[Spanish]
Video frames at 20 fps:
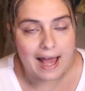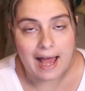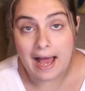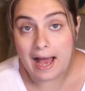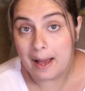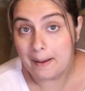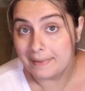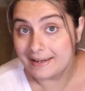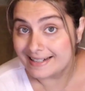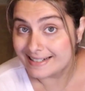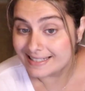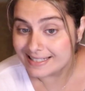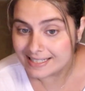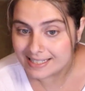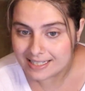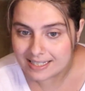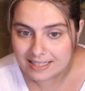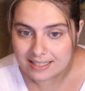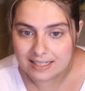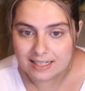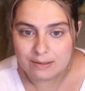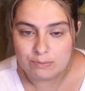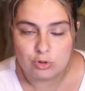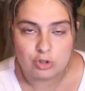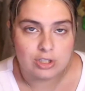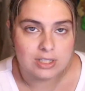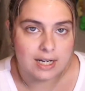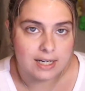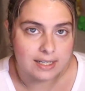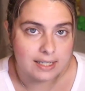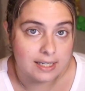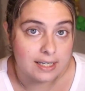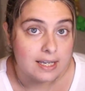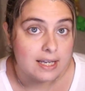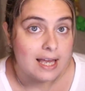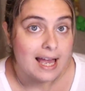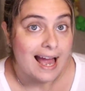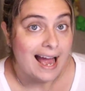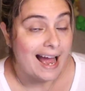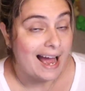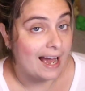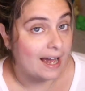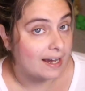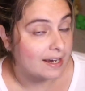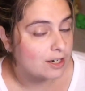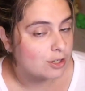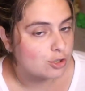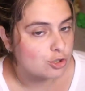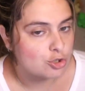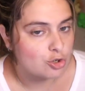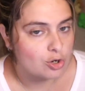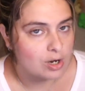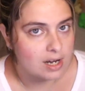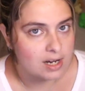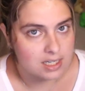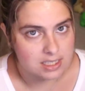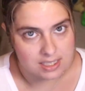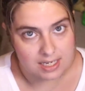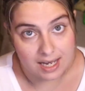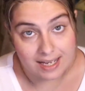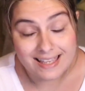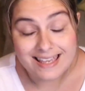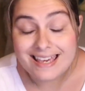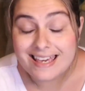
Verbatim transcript: a ver si tenemos aquí a Hercross o Kangaskhan,